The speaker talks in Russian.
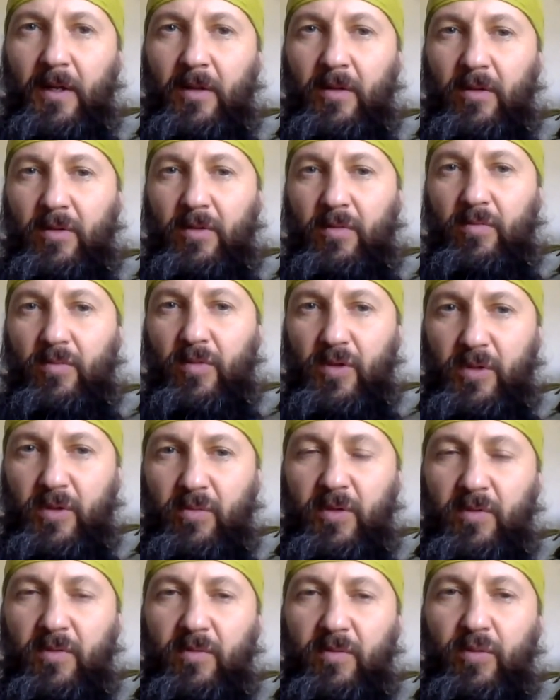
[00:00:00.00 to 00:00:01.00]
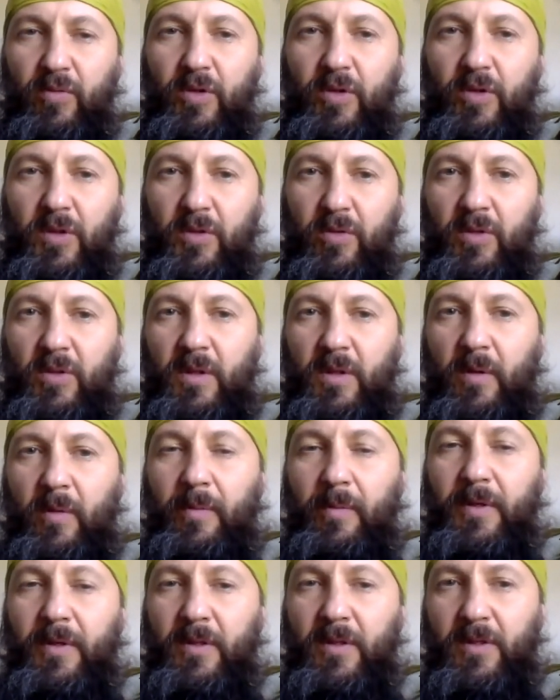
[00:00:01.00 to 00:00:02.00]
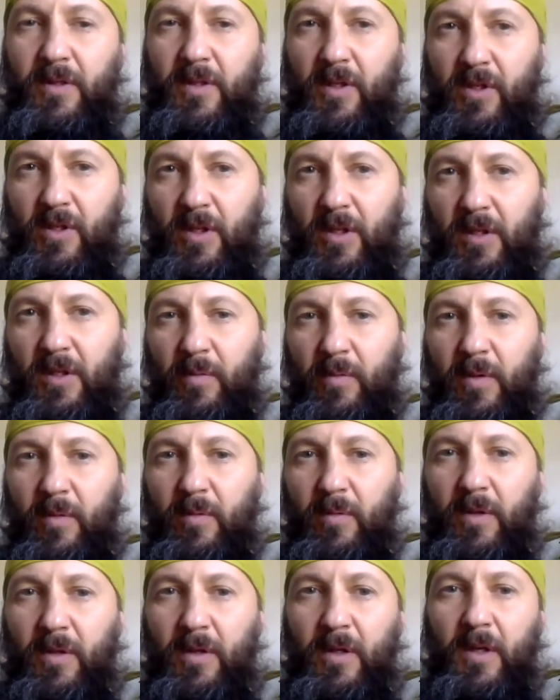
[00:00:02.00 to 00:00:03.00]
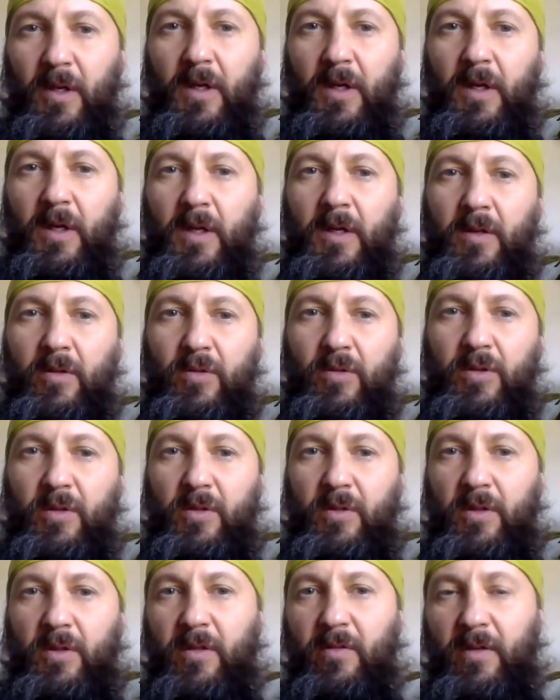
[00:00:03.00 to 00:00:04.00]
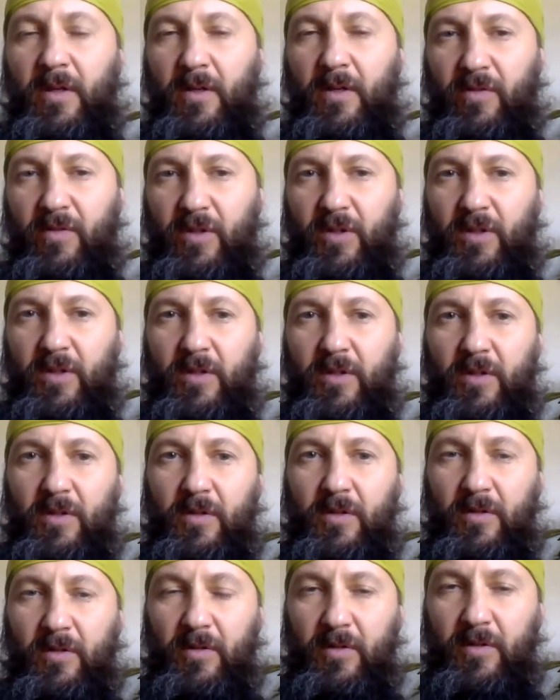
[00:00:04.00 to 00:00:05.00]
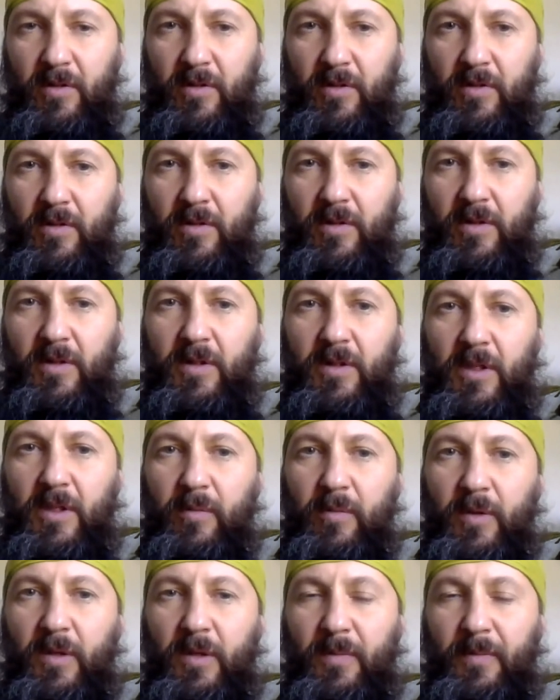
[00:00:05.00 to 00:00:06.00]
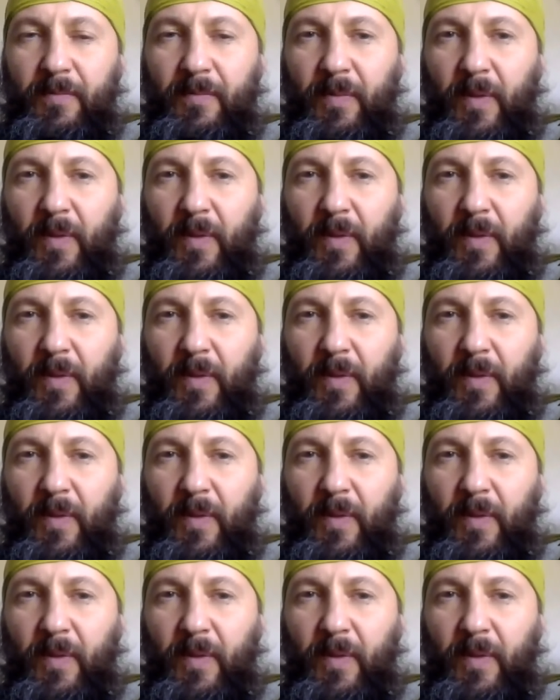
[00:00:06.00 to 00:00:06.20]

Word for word: То есть, может быть, вы будете не сосны, там пихты сажать, например, то есть договорившись э, с системой.